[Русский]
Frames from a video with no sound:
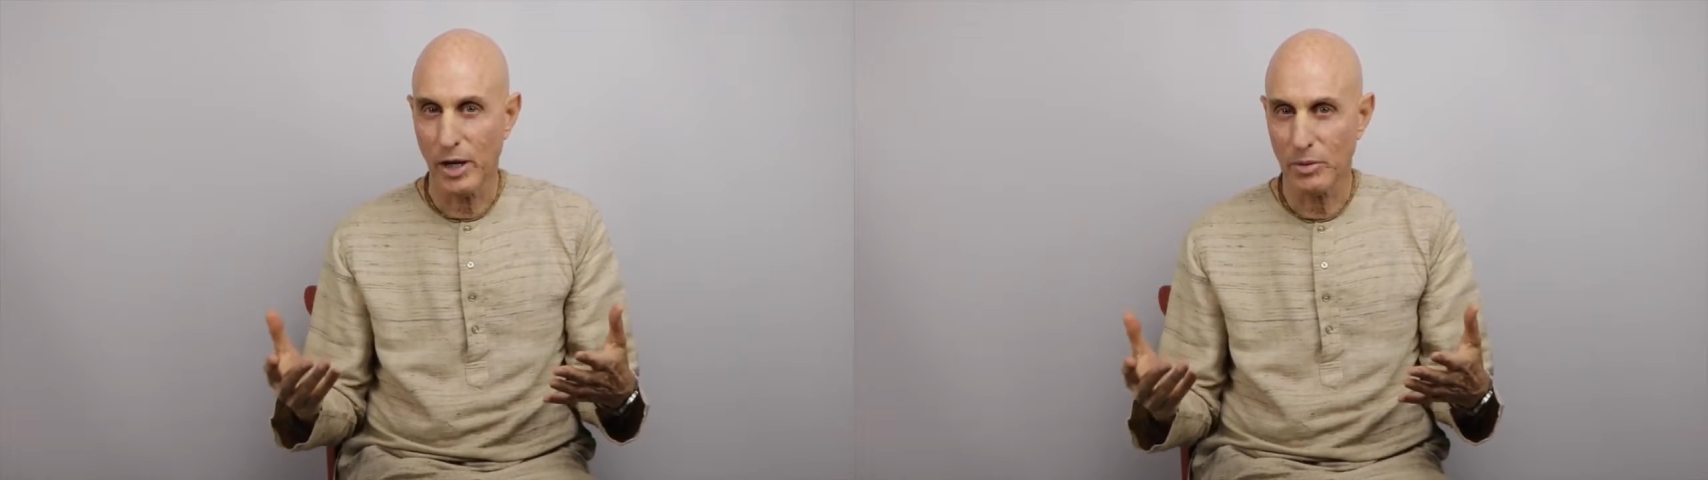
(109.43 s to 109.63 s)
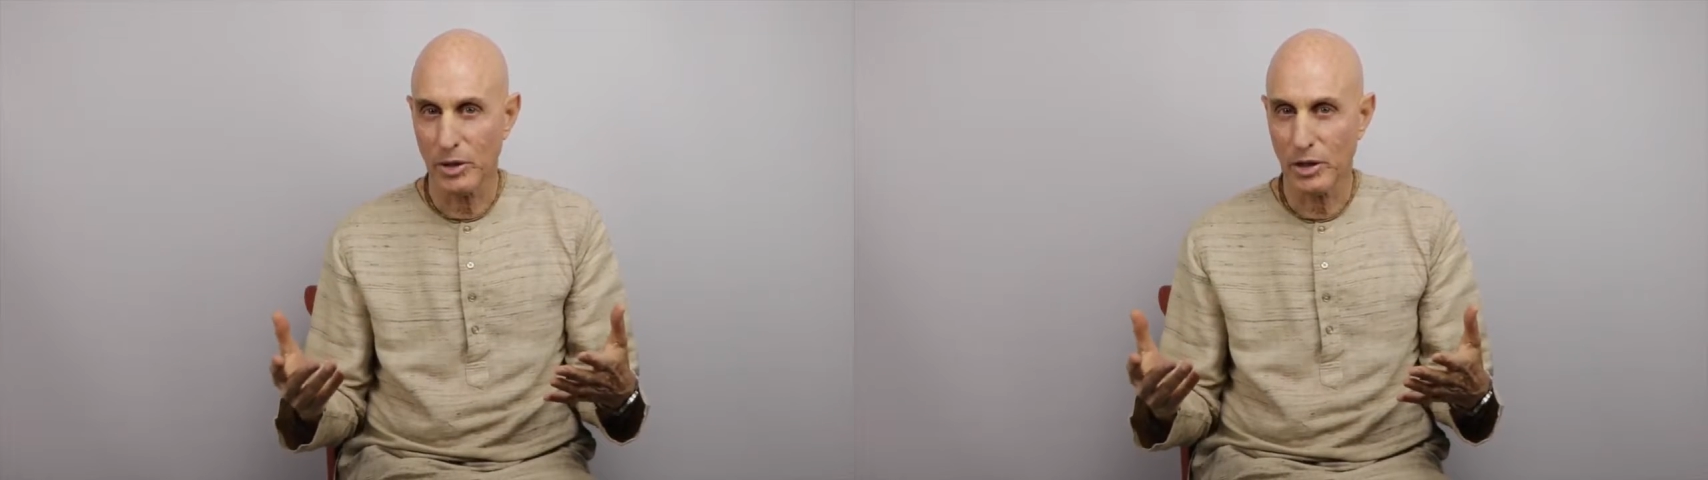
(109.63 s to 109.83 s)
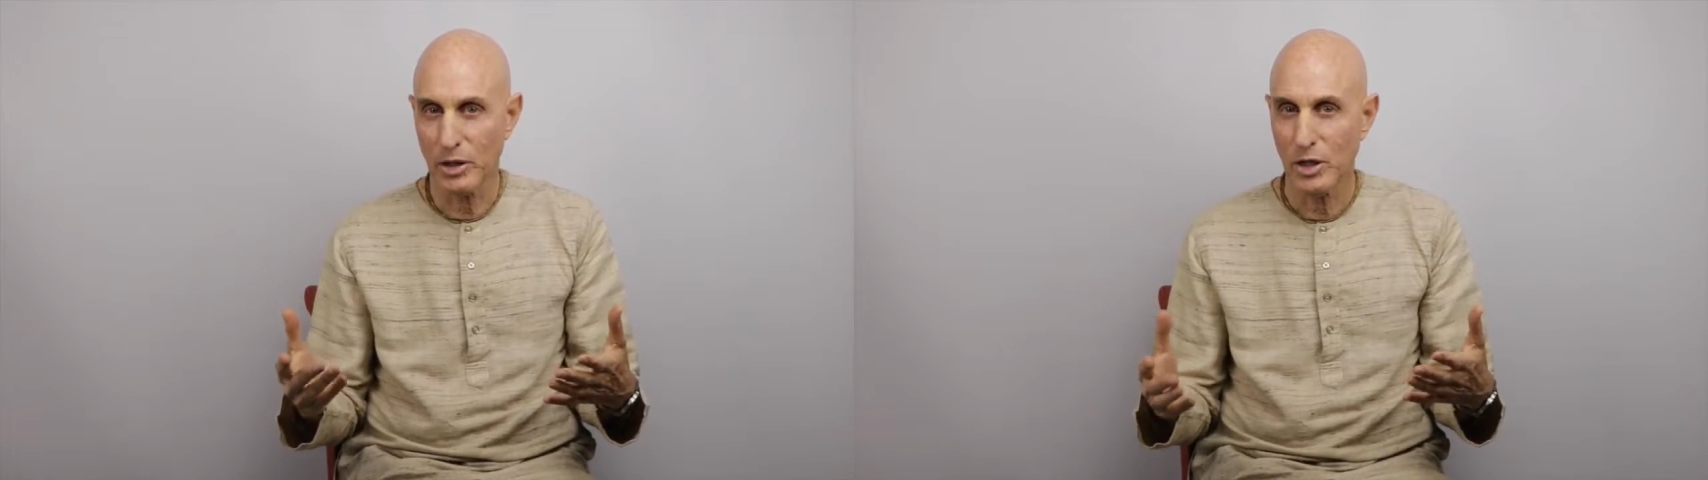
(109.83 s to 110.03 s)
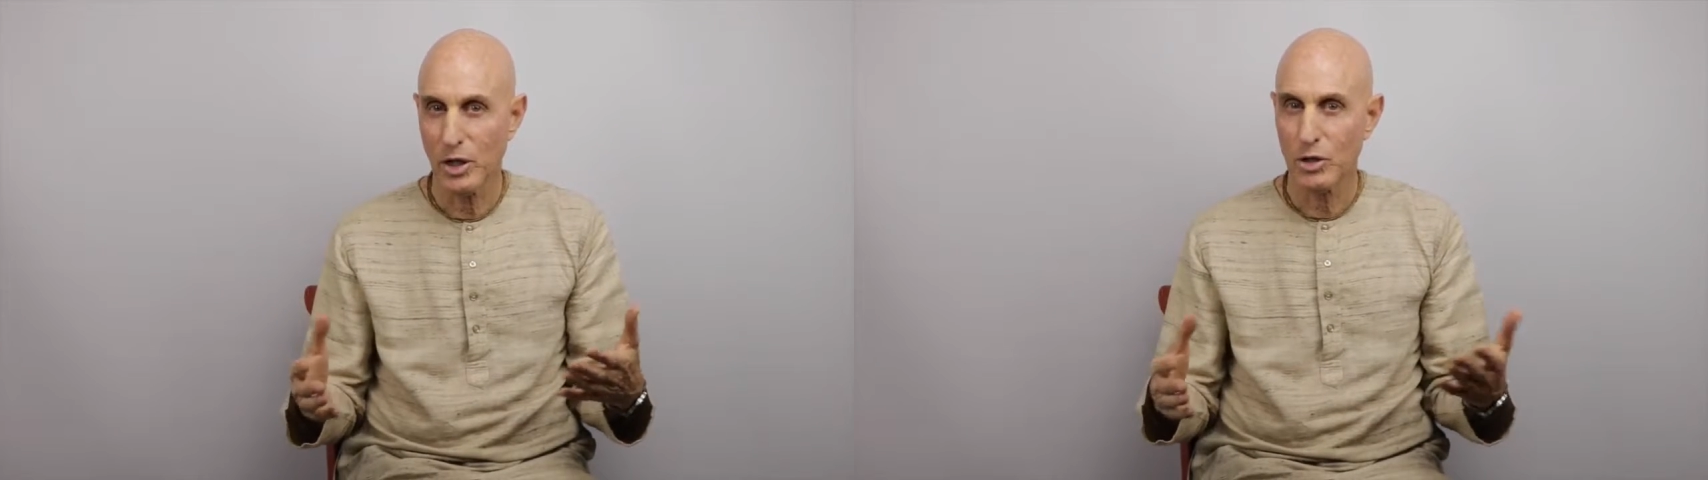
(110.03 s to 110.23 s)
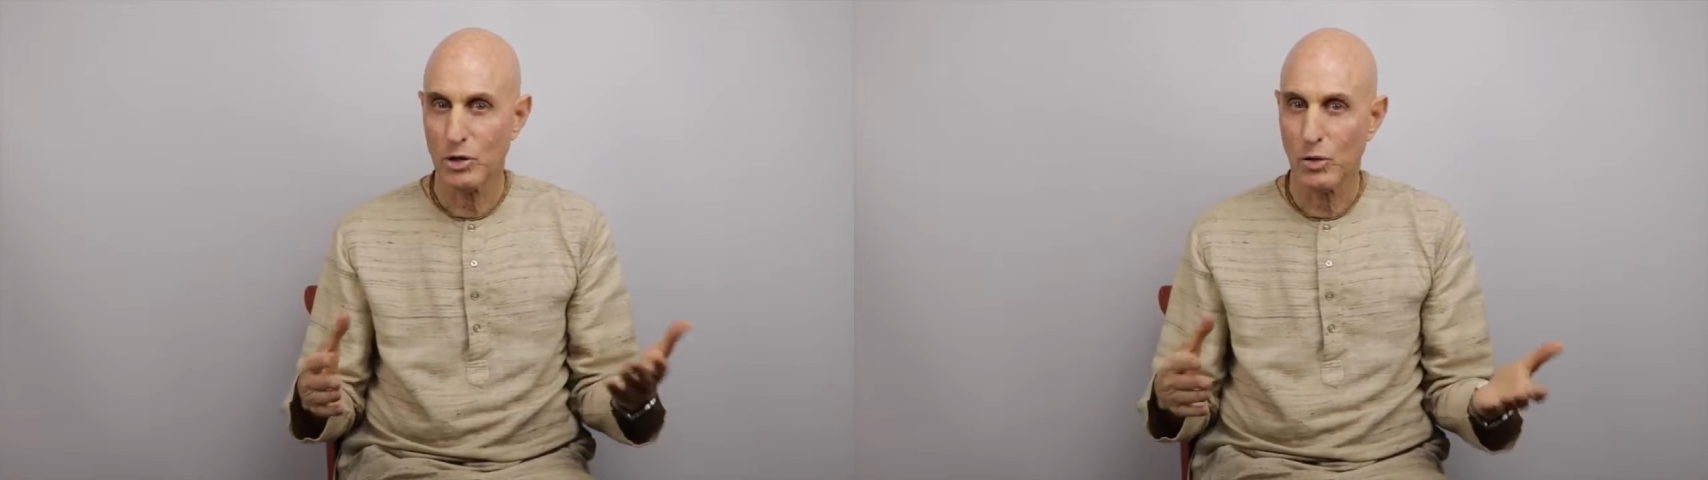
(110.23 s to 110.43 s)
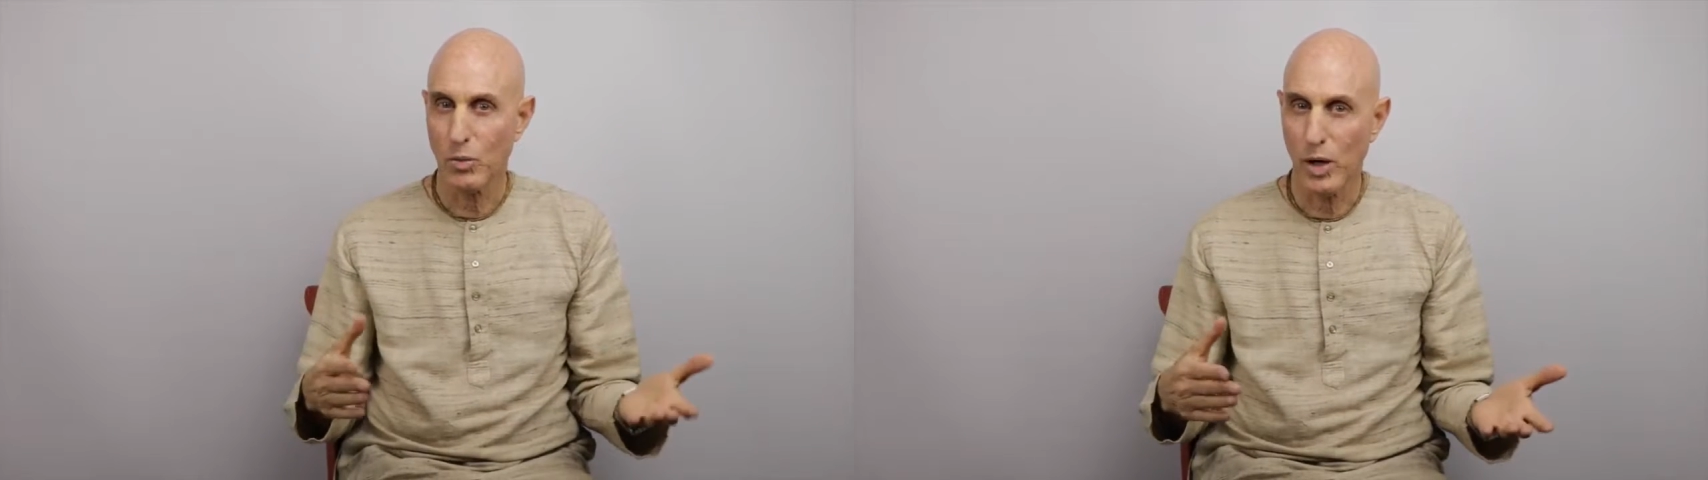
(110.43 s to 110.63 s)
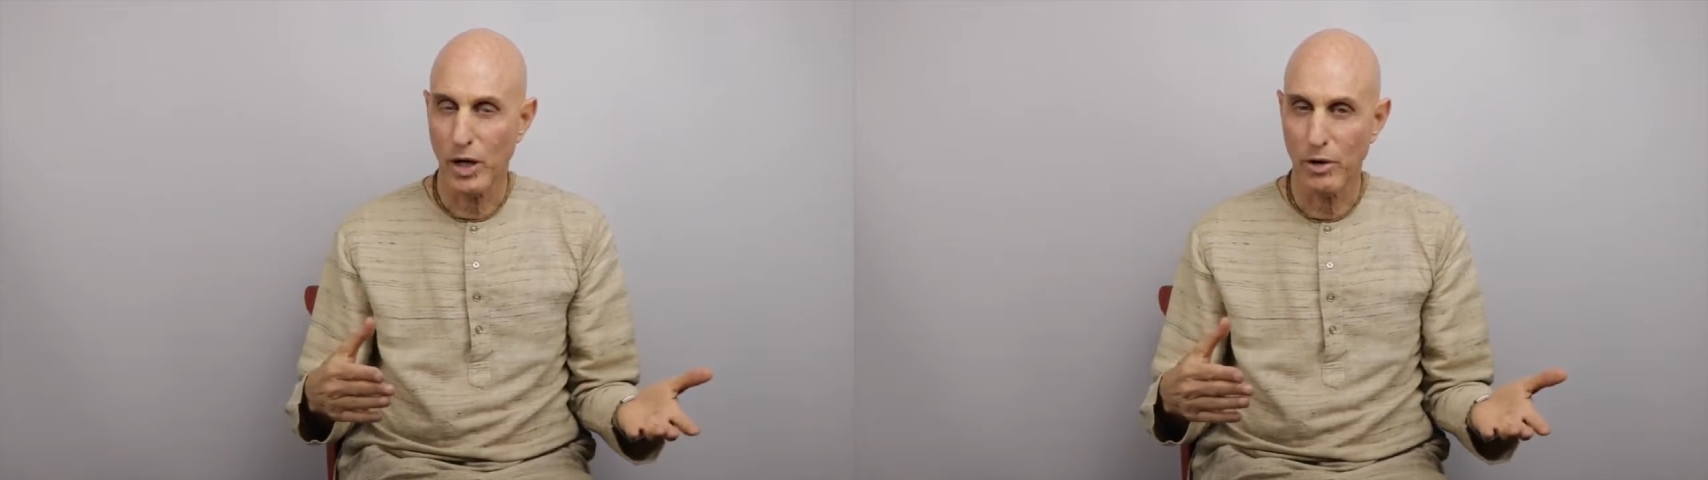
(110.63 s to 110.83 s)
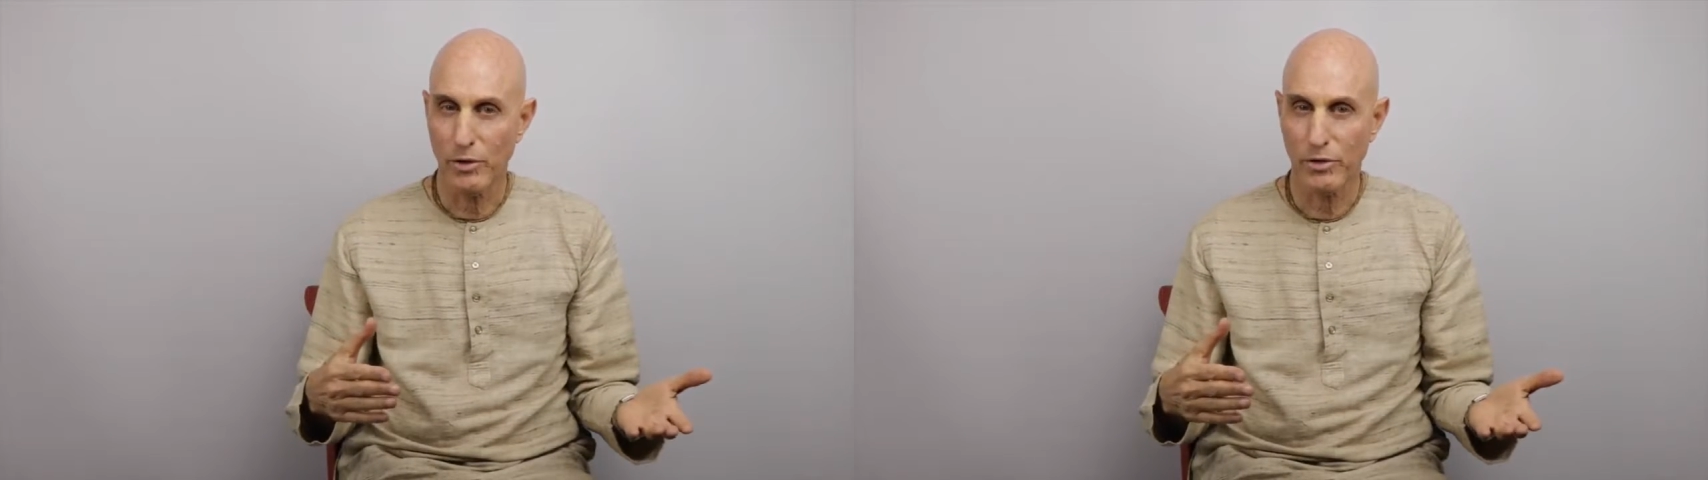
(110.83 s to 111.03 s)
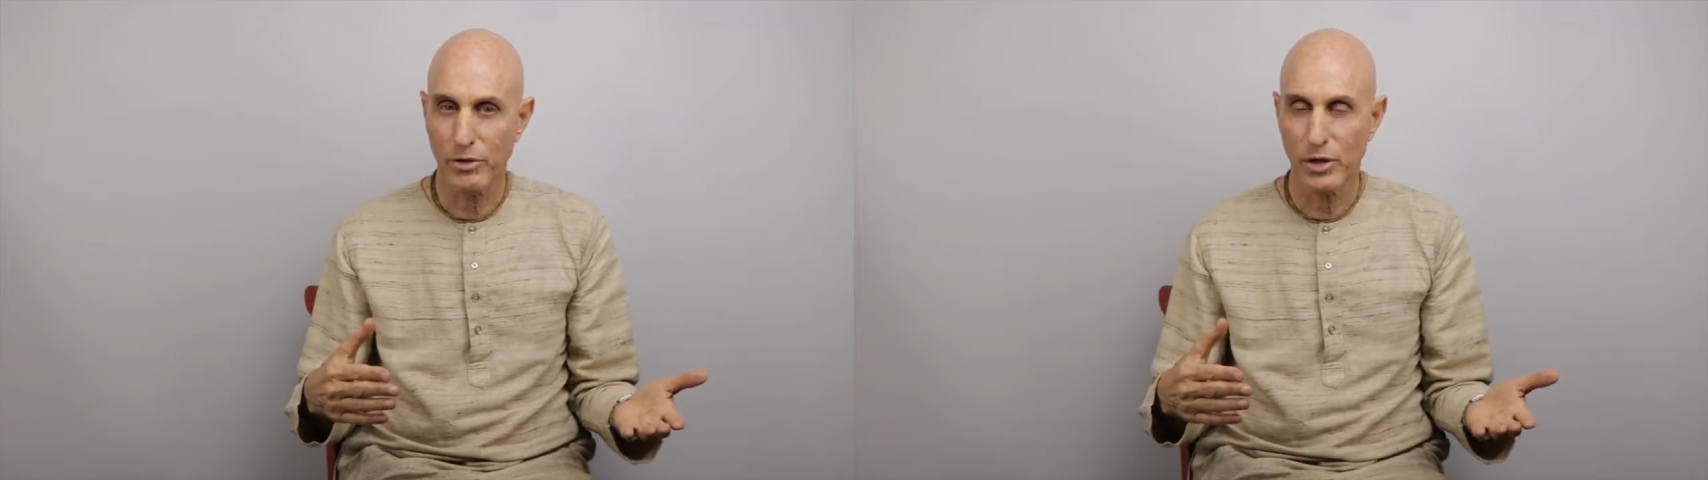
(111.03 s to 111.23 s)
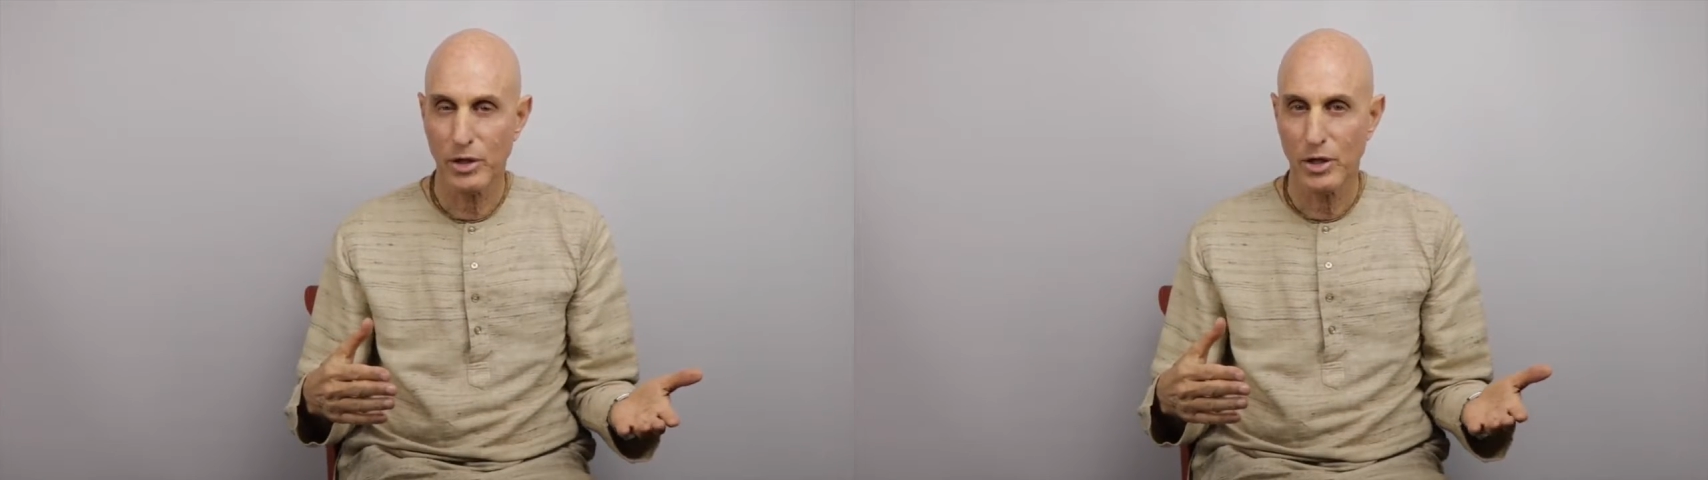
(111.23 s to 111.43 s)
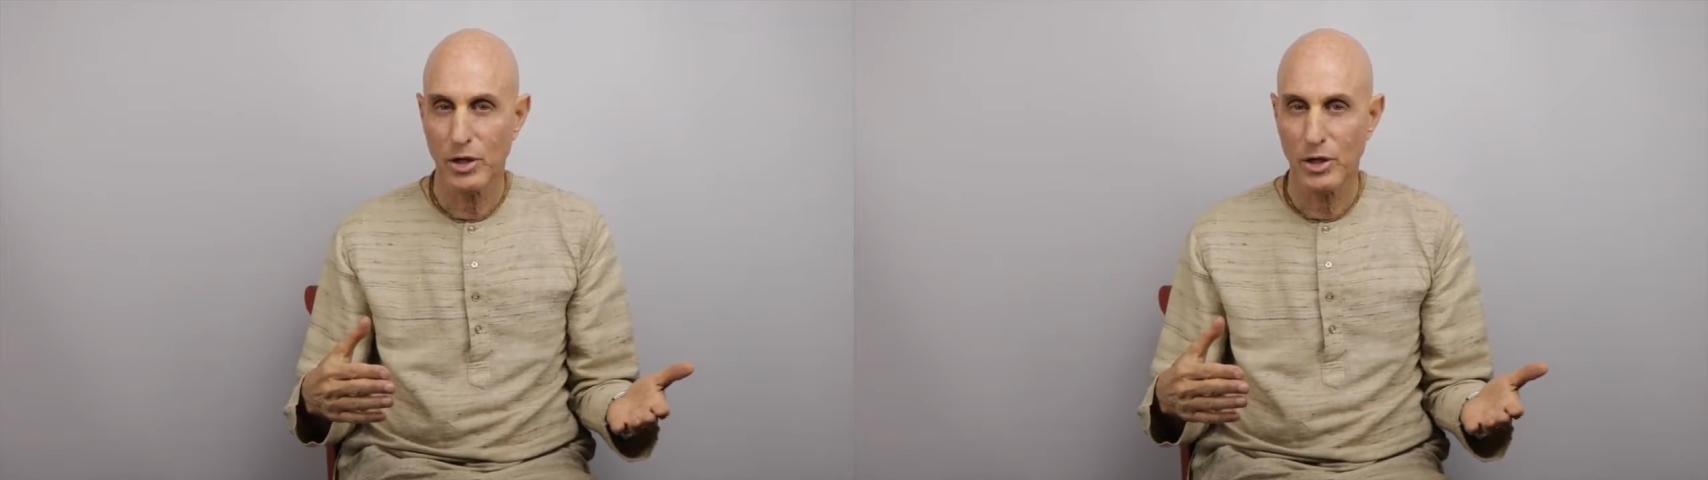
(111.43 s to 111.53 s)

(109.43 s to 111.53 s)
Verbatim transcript: Но как же тогда получилось,